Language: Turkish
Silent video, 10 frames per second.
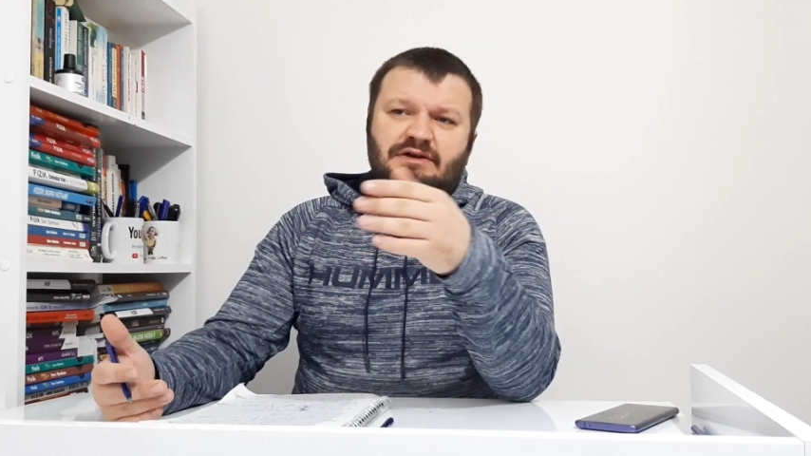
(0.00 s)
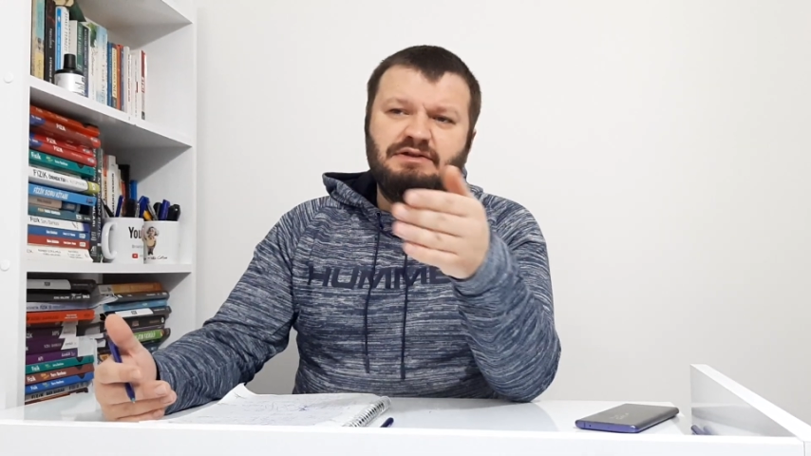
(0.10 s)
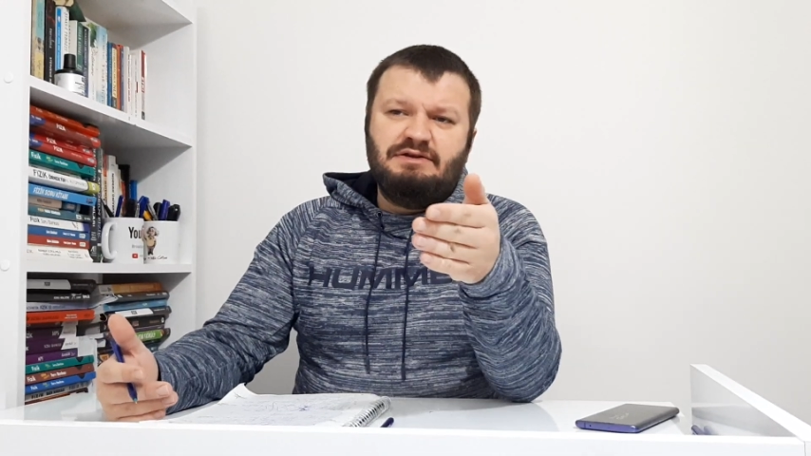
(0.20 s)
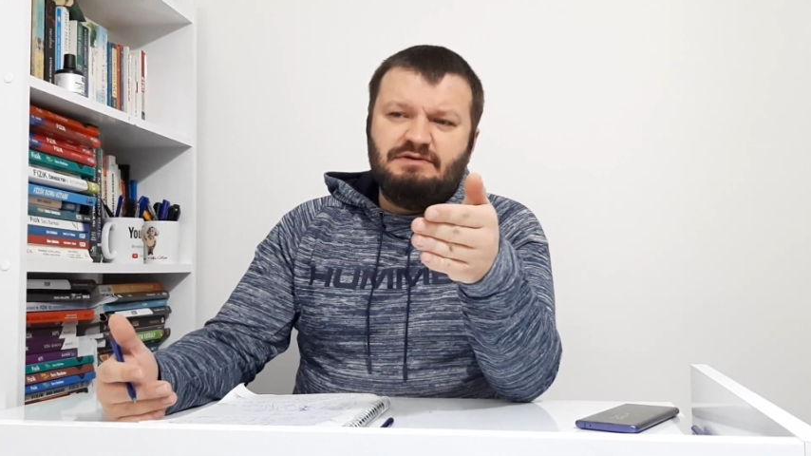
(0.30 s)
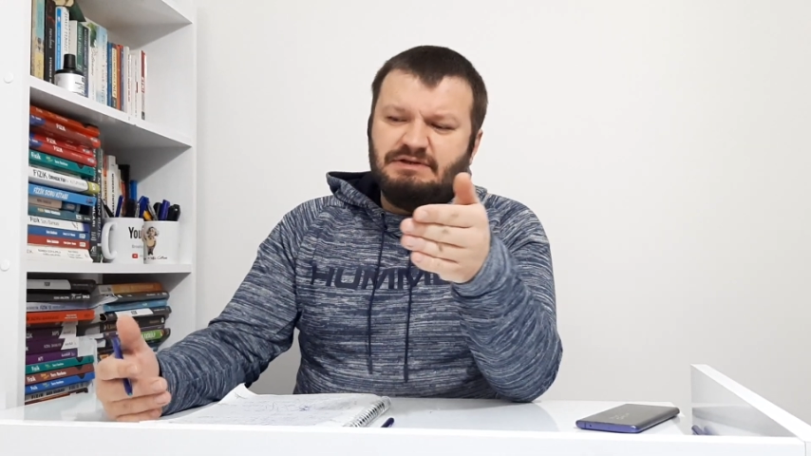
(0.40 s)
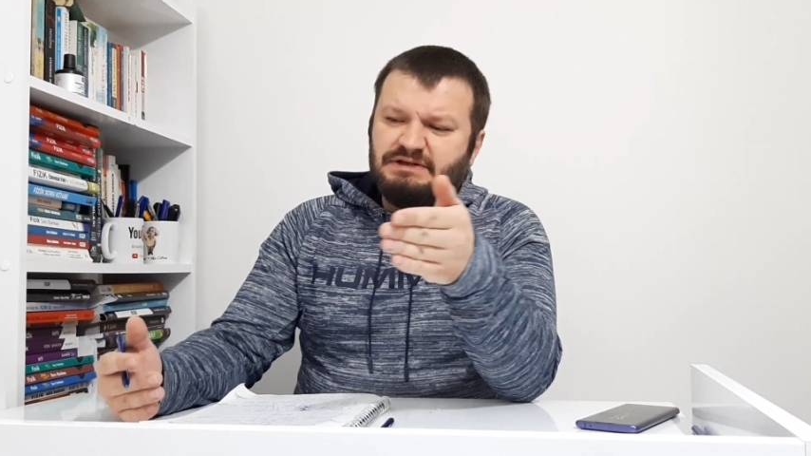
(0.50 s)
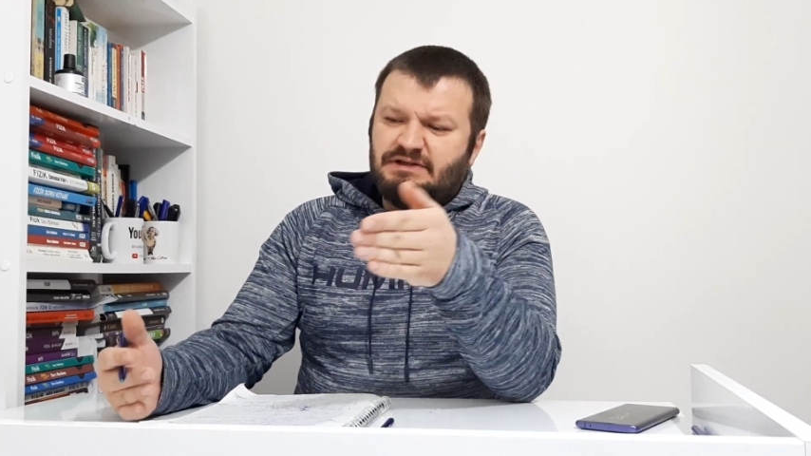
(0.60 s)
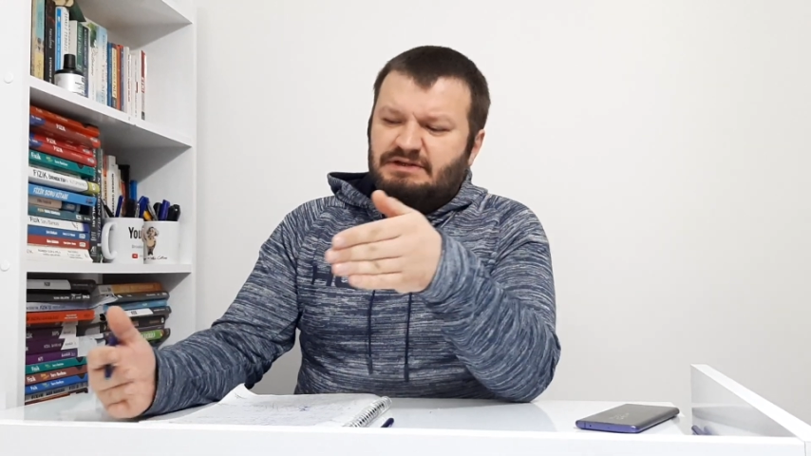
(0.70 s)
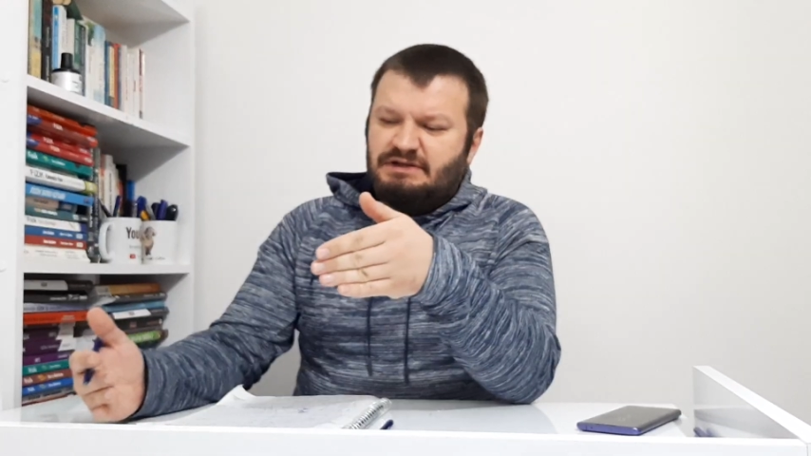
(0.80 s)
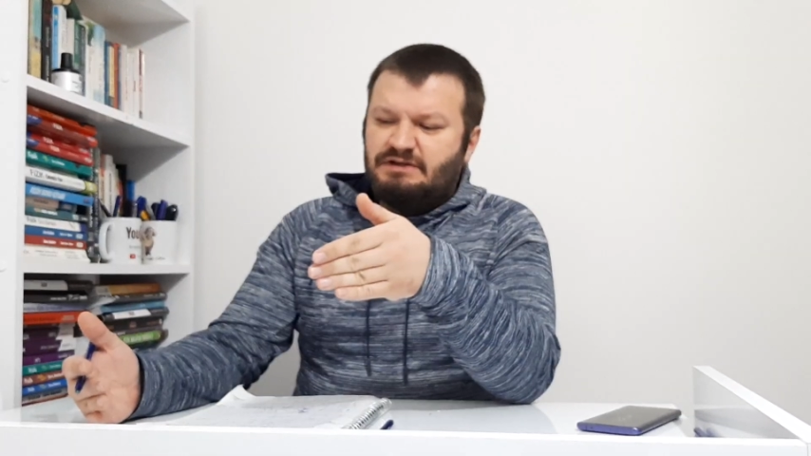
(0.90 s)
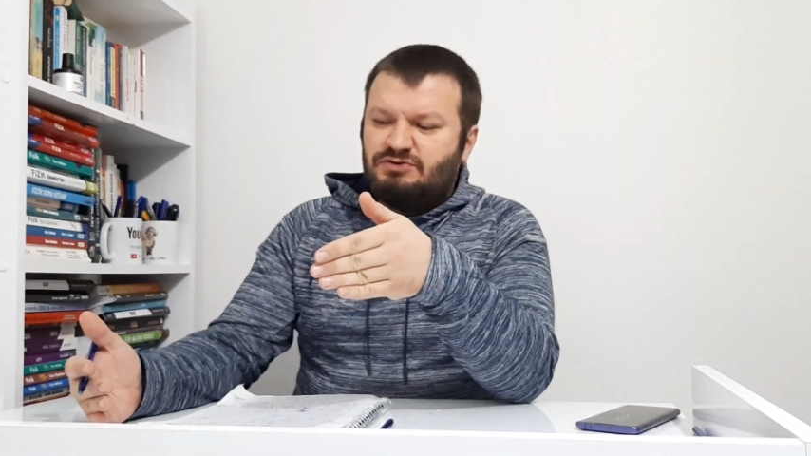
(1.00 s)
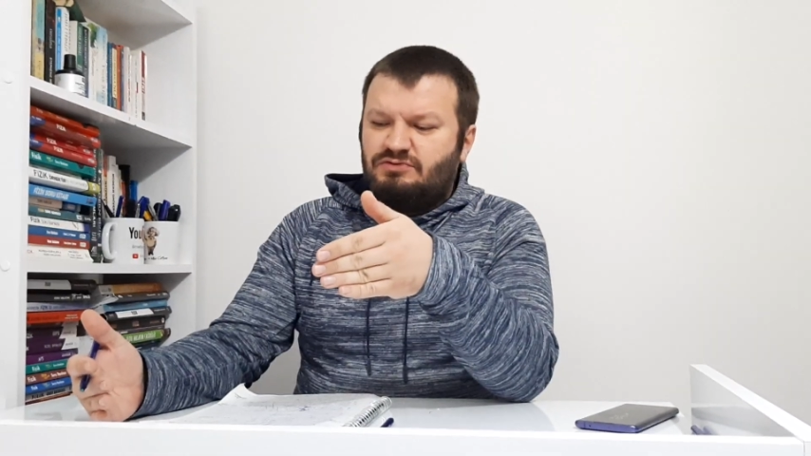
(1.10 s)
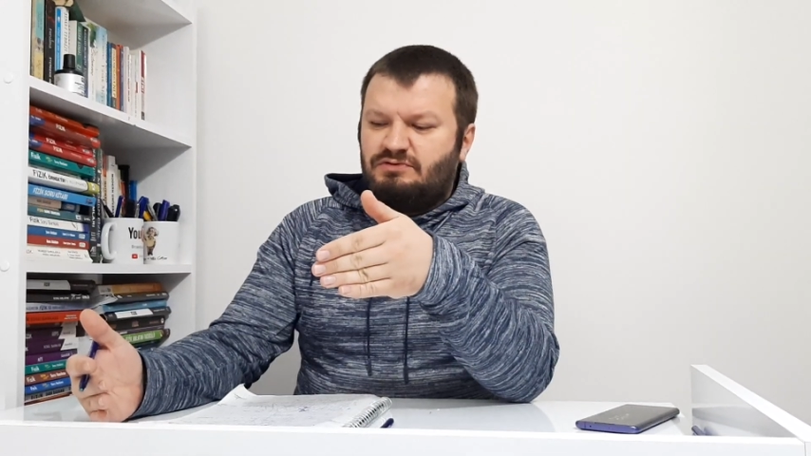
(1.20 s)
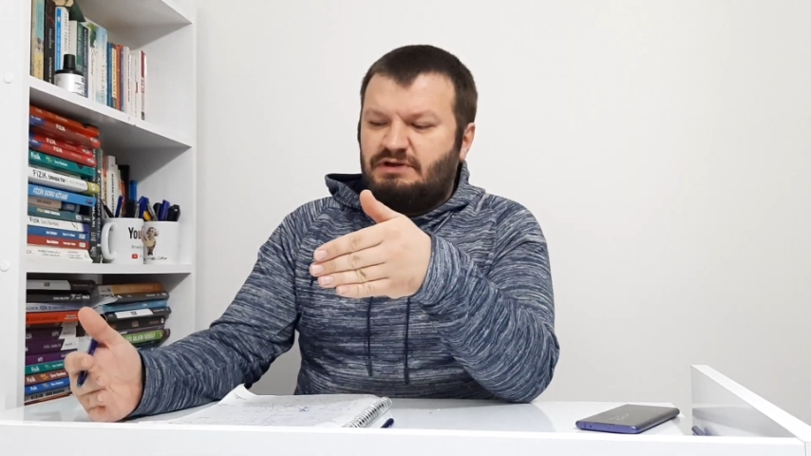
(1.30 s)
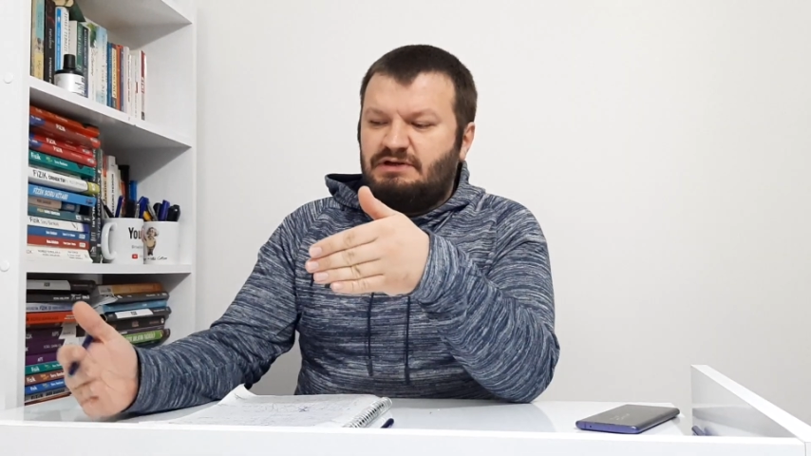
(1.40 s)
hani senin sene
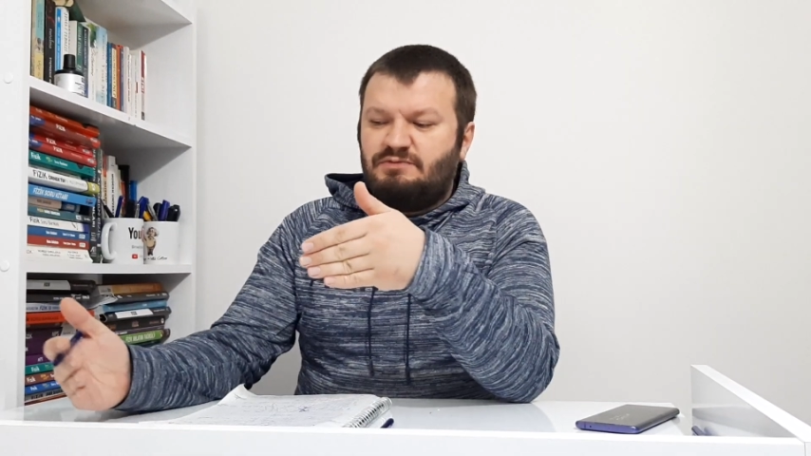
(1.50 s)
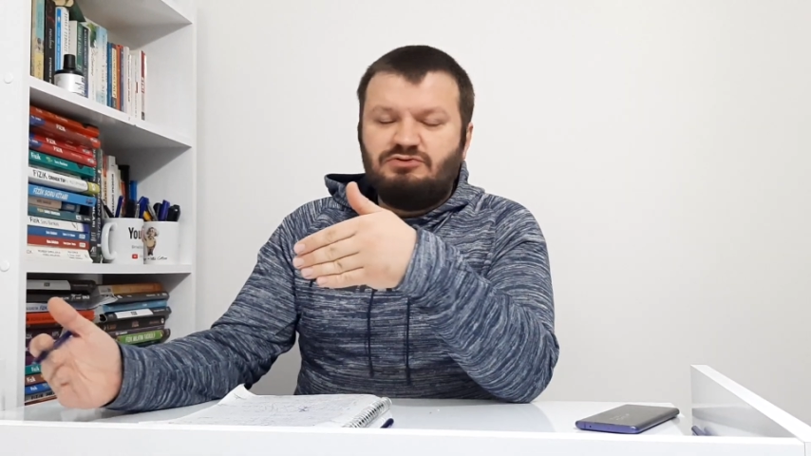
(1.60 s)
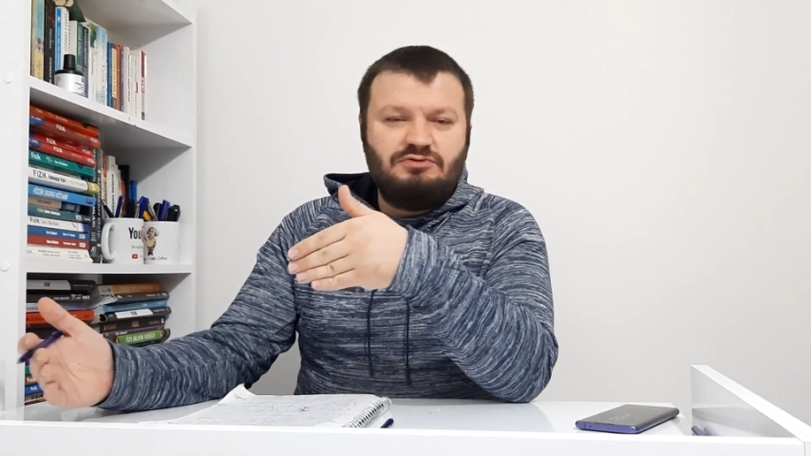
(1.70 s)
sonunda girmiş